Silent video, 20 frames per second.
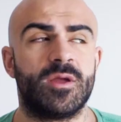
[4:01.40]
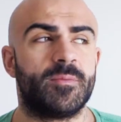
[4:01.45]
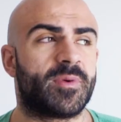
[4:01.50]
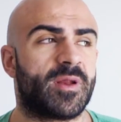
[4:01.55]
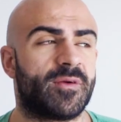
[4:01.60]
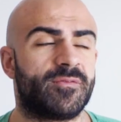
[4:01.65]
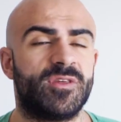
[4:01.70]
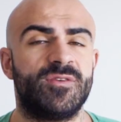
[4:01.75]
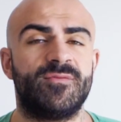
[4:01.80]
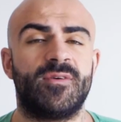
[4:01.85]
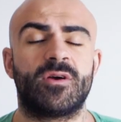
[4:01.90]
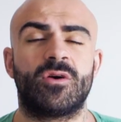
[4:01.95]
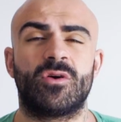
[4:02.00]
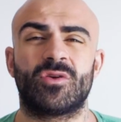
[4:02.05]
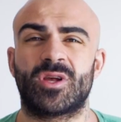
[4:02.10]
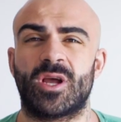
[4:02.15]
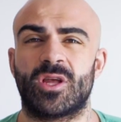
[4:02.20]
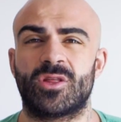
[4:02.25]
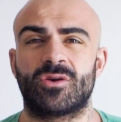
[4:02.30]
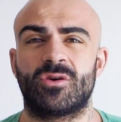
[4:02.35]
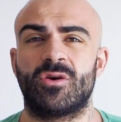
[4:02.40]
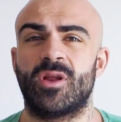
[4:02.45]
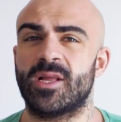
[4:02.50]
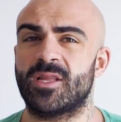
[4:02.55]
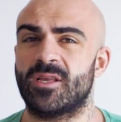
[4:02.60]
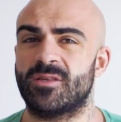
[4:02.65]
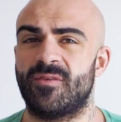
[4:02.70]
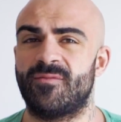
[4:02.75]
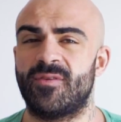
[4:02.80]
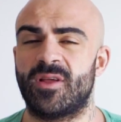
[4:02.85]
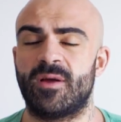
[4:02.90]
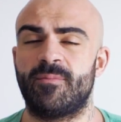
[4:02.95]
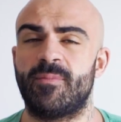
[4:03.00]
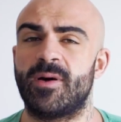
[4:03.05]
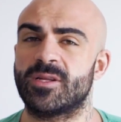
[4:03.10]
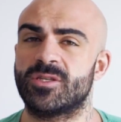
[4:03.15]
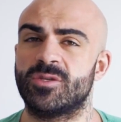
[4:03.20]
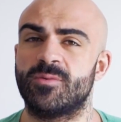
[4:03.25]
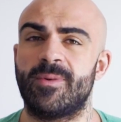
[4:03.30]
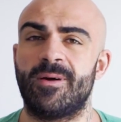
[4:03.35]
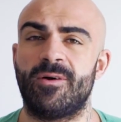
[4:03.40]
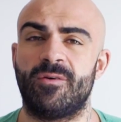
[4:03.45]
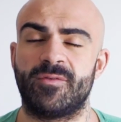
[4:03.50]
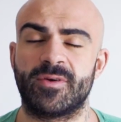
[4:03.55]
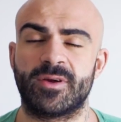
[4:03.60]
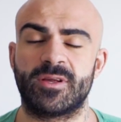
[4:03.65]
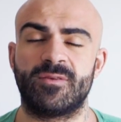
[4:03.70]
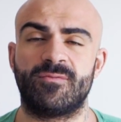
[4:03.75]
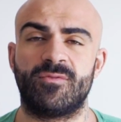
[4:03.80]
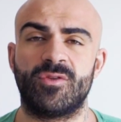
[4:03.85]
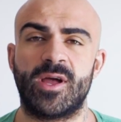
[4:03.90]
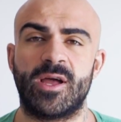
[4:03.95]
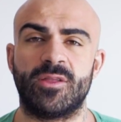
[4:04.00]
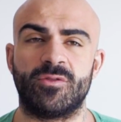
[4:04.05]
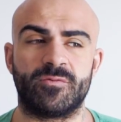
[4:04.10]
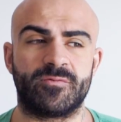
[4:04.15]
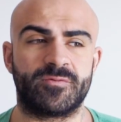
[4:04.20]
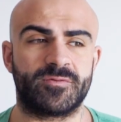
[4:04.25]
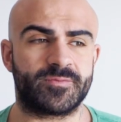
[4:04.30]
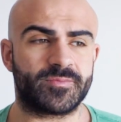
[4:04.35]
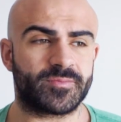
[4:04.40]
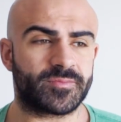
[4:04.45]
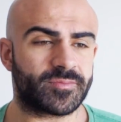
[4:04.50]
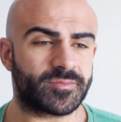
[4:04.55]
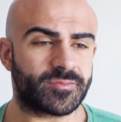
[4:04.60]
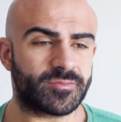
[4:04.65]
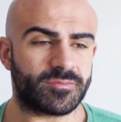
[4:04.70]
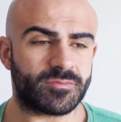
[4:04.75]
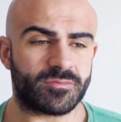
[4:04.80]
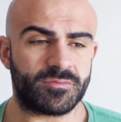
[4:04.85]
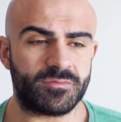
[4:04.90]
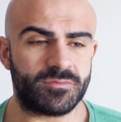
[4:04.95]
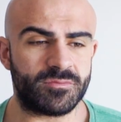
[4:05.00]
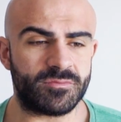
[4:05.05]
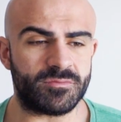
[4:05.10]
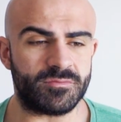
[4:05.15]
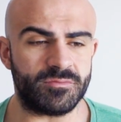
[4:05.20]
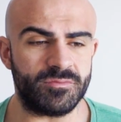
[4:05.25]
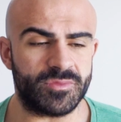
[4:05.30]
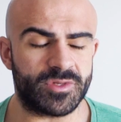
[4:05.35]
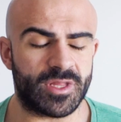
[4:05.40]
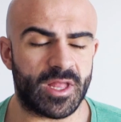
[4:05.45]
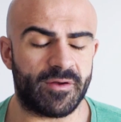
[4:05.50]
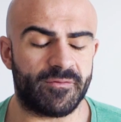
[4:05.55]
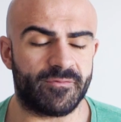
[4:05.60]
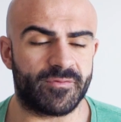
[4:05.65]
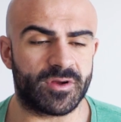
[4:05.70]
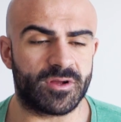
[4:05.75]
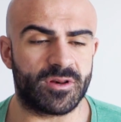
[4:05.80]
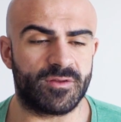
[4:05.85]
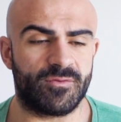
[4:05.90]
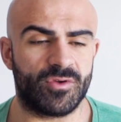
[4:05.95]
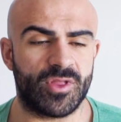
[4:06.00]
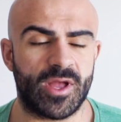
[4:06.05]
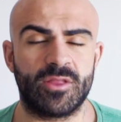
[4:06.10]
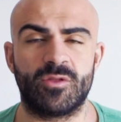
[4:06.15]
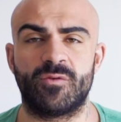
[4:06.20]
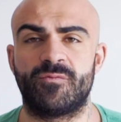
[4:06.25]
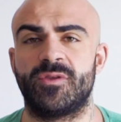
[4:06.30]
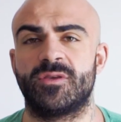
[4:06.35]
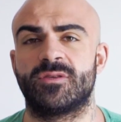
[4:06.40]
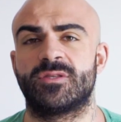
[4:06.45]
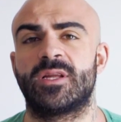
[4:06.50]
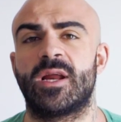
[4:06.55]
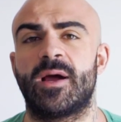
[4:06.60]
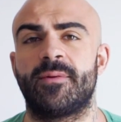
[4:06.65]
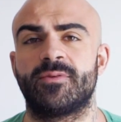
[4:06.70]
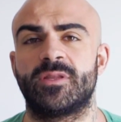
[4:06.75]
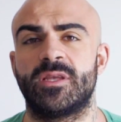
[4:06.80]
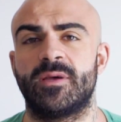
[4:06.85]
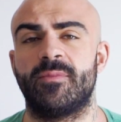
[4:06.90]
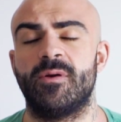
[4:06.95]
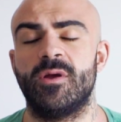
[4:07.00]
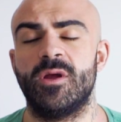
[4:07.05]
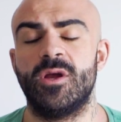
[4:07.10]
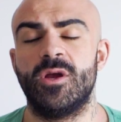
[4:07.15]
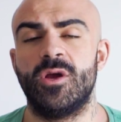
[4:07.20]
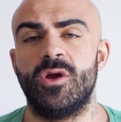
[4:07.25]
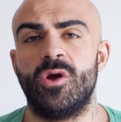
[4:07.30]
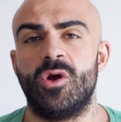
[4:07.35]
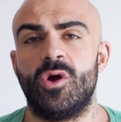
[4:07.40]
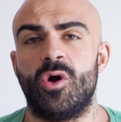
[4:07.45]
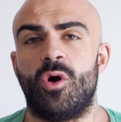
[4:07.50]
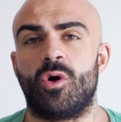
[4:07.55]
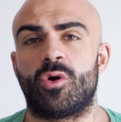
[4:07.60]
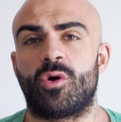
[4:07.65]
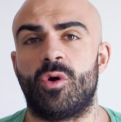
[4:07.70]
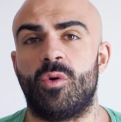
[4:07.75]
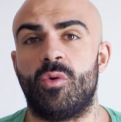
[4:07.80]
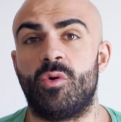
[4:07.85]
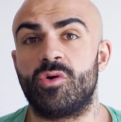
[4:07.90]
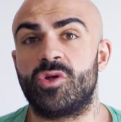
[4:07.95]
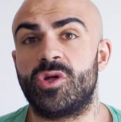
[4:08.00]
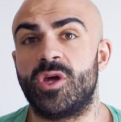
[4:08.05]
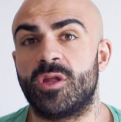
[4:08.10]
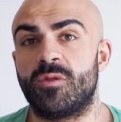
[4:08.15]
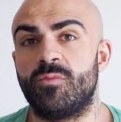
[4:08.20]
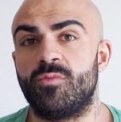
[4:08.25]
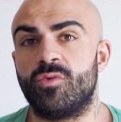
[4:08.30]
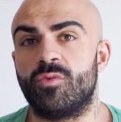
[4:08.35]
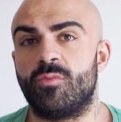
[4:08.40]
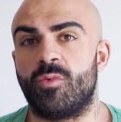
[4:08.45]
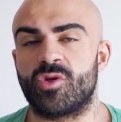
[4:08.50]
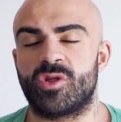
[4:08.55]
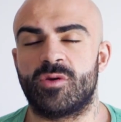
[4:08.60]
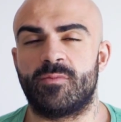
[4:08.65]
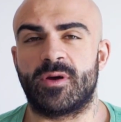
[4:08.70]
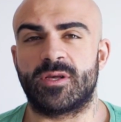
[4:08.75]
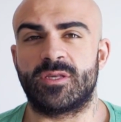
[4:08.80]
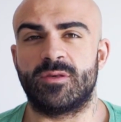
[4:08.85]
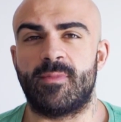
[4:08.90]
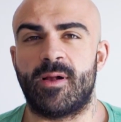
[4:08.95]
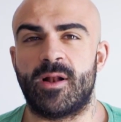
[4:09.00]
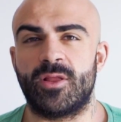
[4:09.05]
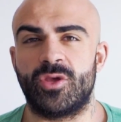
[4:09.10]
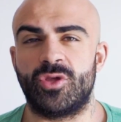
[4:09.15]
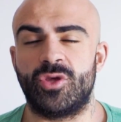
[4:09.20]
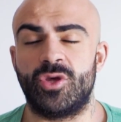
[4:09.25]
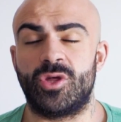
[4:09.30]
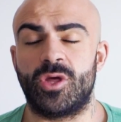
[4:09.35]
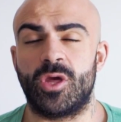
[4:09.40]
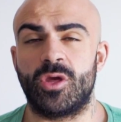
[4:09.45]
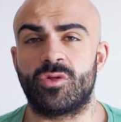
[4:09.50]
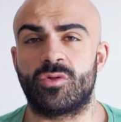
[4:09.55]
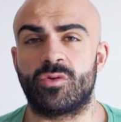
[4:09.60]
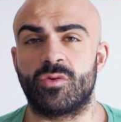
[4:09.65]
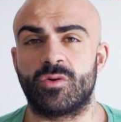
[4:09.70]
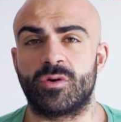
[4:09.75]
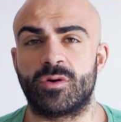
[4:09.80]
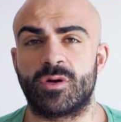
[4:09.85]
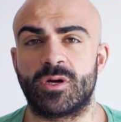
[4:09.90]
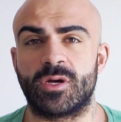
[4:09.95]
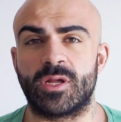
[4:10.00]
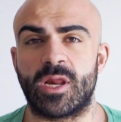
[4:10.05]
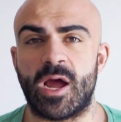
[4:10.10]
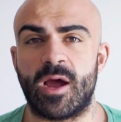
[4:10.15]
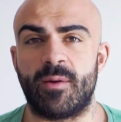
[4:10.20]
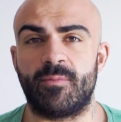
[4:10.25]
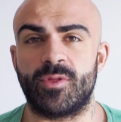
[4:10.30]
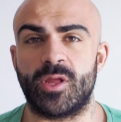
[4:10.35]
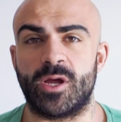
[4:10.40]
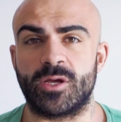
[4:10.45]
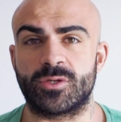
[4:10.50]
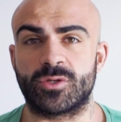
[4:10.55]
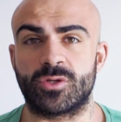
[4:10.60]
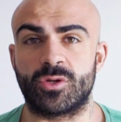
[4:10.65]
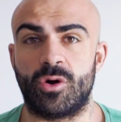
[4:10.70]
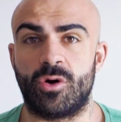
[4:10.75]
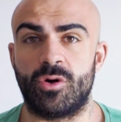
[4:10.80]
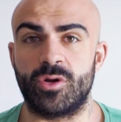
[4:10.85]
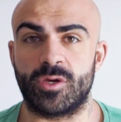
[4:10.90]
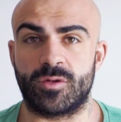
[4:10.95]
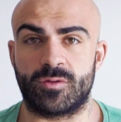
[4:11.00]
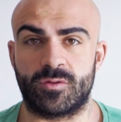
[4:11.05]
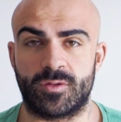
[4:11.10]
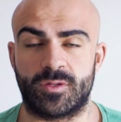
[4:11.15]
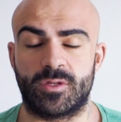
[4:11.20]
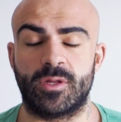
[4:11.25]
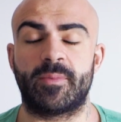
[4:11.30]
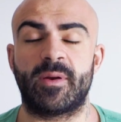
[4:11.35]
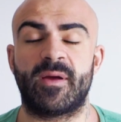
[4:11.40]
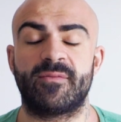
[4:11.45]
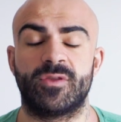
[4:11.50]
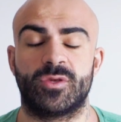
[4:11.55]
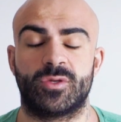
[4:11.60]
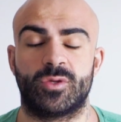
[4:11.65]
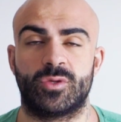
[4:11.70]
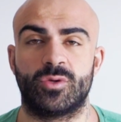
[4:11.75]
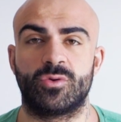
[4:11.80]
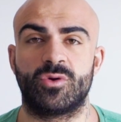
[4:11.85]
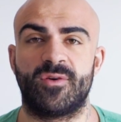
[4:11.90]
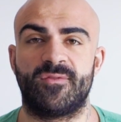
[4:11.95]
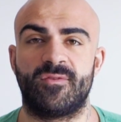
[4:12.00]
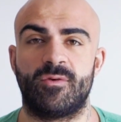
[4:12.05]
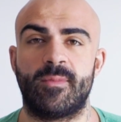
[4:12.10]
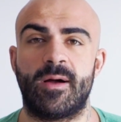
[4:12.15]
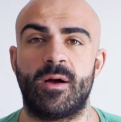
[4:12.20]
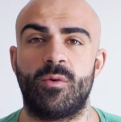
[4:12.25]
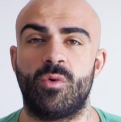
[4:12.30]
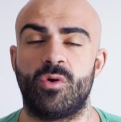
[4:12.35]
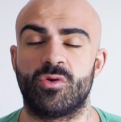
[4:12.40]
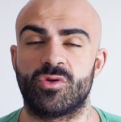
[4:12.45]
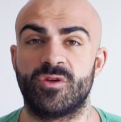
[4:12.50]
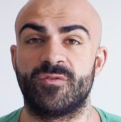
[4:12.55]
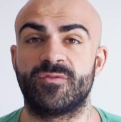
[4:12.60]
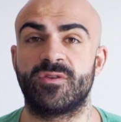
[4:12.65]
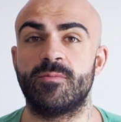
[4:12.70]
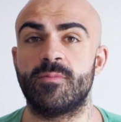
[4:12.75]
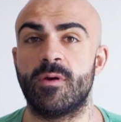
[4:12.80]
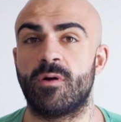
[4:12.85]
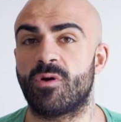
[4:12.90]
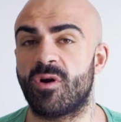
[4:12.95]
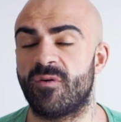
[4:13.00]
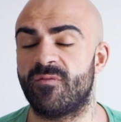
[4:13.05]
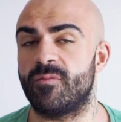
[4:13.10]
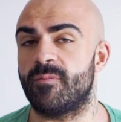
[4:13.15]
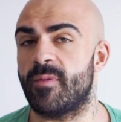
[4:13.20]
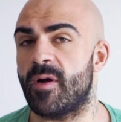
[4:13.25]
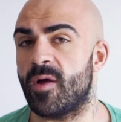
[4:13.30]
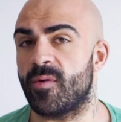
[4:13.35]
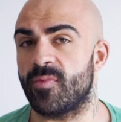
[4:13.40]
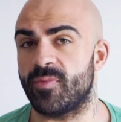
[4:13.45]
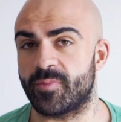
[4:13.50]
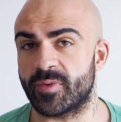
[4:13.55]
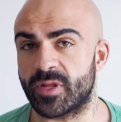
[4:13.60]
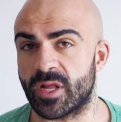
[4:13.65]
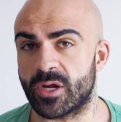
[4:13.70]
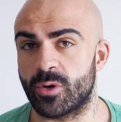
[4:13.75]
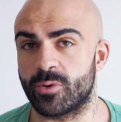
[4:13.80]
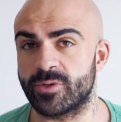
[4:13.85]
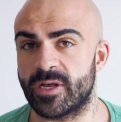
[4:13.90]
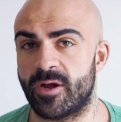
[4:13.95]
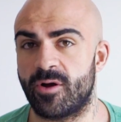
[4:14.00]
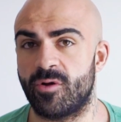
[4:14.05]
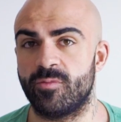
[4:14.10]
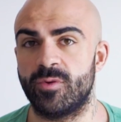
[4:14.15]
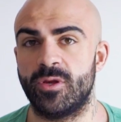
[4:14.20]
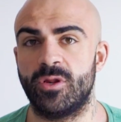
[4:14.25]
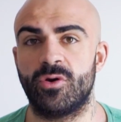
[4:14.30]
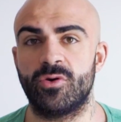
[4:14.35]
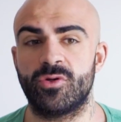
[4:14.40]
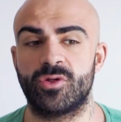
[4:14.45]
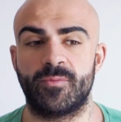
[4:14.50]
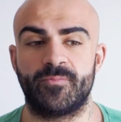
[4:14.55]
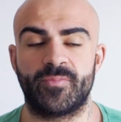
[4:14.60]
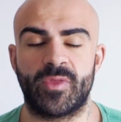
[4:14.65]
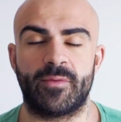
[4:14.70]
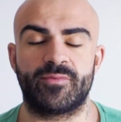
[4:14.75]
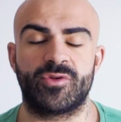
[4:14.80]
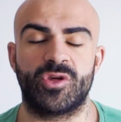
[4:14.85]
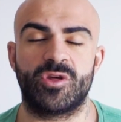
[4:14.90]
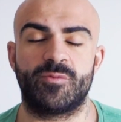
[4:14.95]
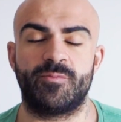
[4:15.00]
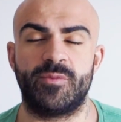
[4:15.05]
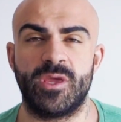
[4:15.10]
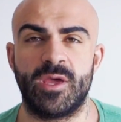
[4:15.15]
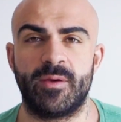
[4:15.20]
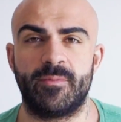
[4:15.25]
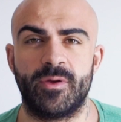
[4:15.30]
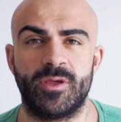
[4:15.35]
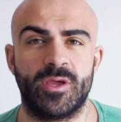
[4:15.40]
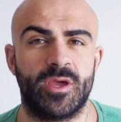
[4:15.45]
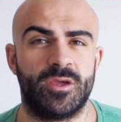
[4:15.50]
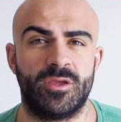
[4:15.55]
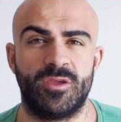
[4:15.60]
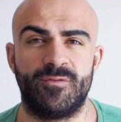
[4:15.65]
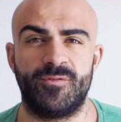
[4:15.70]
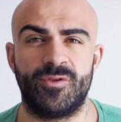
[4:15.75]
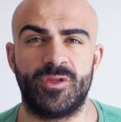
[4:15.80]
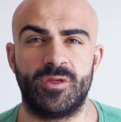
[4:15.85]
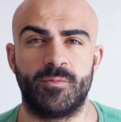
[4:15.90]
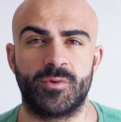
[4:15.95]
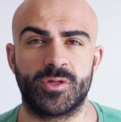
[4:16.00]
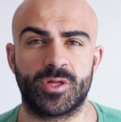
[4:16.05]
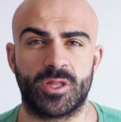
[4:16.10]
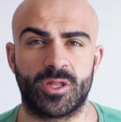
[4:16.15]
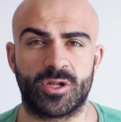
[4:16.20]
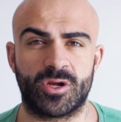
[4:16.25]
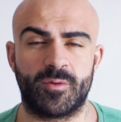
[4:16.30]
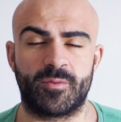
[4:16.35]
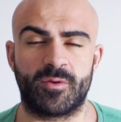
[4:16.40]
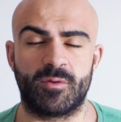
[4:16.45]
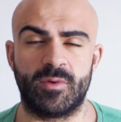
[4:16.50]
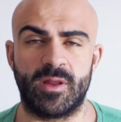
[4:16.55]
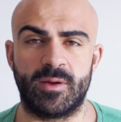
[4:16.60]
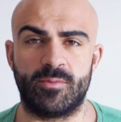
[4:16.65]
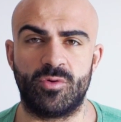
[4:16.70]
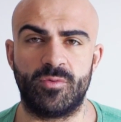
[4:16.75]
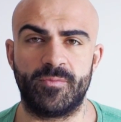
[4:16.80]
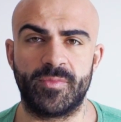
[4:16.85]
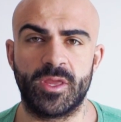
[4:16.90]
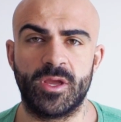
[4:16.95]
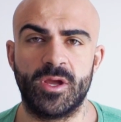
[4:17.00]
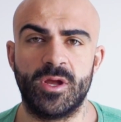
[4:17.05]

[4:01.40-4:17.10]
Prawdziwa gorzka czekolada zawiera bardzo mało węglowodanów. Tam węglowodanów jest raptem około 7, może maksymalnie 10 gram na 100. Jest to naprawdę stosunkowo mało. Odżywki białkowe mają taką samą ilość, a przecież pijemy je i nie widzimy żadnego problemu.